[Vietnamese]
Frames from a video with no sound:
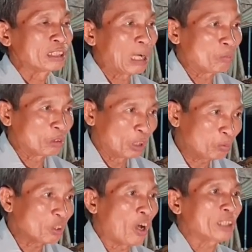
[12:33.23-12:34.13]
trong
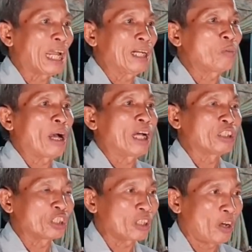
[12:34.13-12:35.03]
lúc đó thắng qua
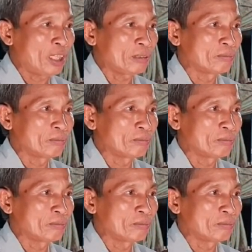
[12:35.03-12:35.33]
được nó